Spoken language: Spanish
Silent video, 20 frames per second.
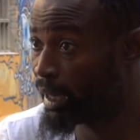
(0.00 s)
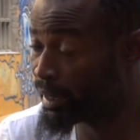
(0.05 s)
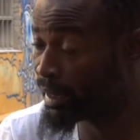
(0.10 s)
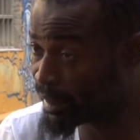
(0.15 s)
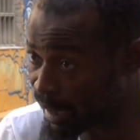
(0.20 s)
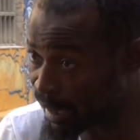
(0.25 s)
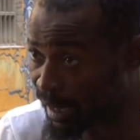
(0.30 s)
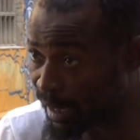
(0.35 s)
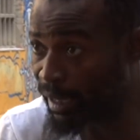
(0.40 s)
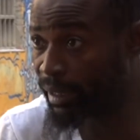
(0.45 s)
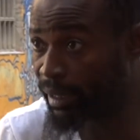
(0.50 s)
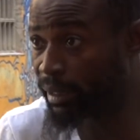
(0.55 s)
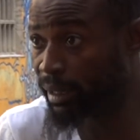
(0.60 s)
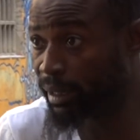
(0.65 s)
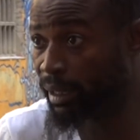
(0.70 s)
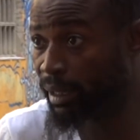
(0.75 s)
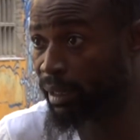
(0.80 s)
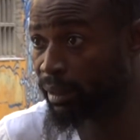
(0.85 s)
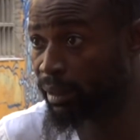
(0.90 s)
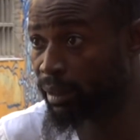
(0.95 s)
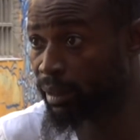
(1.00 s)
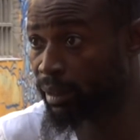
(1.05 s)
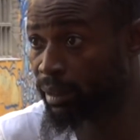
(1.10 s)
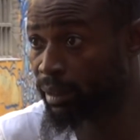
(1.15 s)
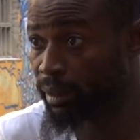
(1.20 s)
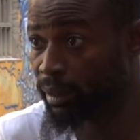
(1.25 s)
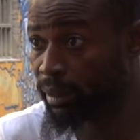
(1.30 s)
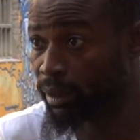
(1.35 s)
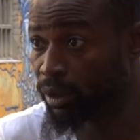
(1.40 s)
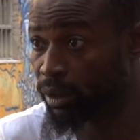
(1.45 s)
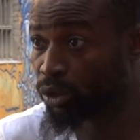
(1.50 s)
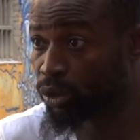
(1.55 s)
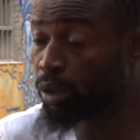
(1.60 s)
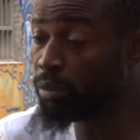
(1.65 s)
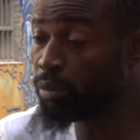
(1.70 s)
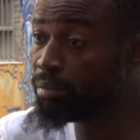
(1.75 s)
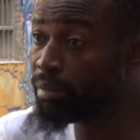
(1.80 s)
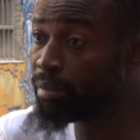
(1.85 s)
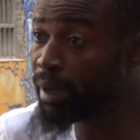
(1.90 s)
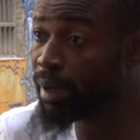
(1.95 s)
esta gente
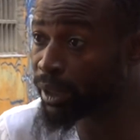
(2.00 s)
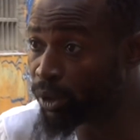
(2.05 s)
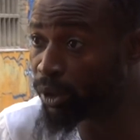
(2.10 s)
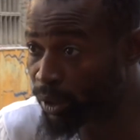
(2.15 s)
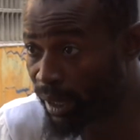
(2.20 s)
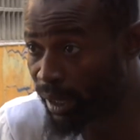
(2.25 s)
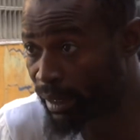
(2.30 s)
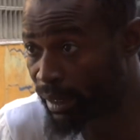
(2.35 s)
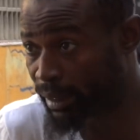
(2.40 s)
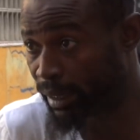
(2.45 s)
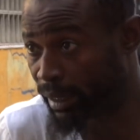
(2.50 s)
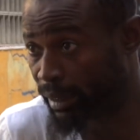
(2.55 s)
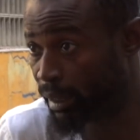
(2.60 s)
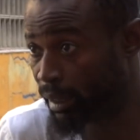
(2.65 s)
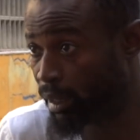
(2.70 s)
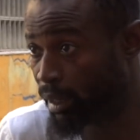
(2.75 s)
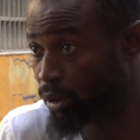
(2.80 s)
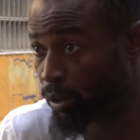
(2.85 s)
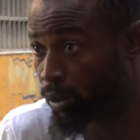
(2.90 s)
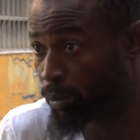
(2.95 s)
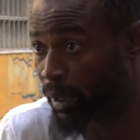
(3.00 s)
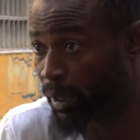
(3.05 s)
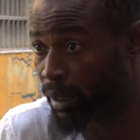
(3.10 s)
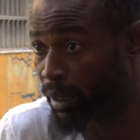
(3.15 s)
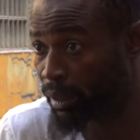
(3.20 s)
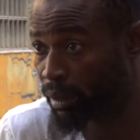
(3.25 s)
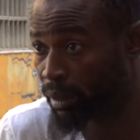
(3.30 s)
son marionetas de Europa.